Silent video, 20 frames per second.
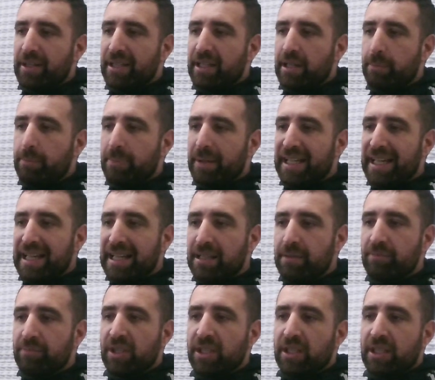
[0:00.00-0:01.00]
del
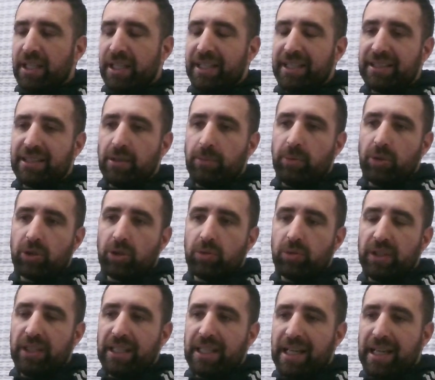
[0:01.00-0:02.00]
penal en esta
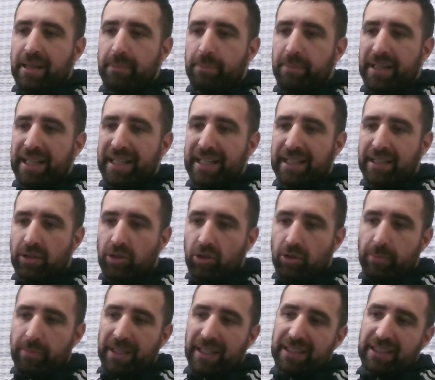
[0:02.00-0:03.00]
oportunidad para
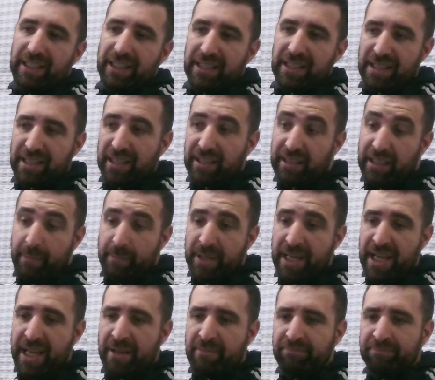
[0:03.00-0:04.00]
convertirse
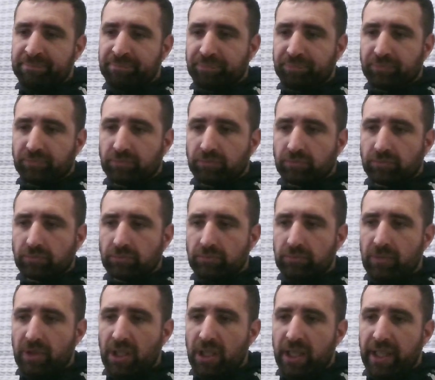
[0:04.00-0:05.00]
también
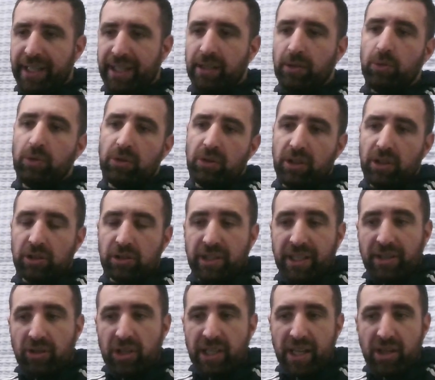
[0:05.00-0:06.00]
en uno de los
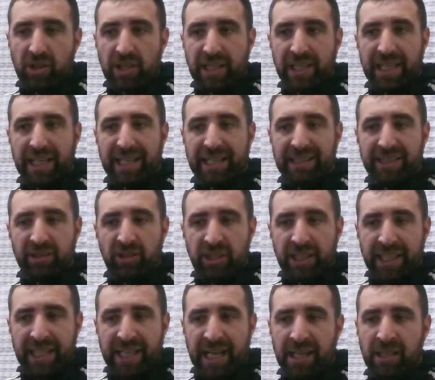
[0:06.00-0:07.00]
tres goleadores de la
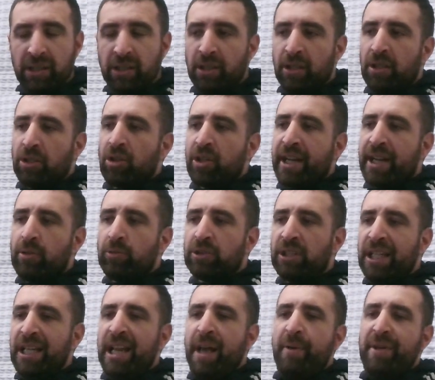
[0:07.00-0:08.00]
categoría, con
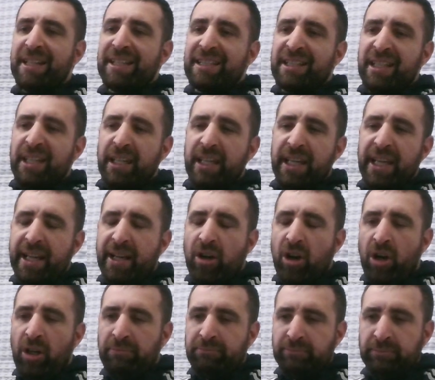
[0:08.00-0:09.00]
Agustín Lavesi y
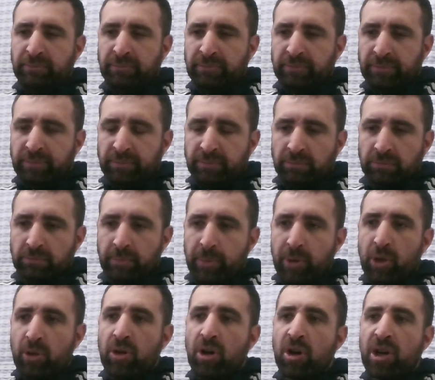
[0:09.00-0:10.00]
con
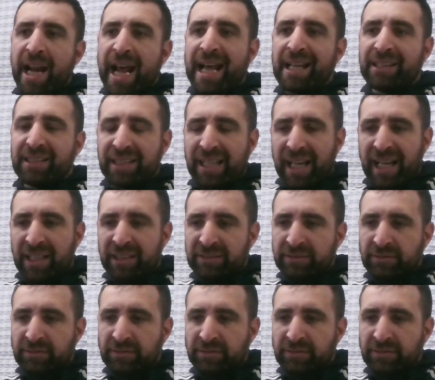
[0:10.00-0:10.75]
Bruno Nasta,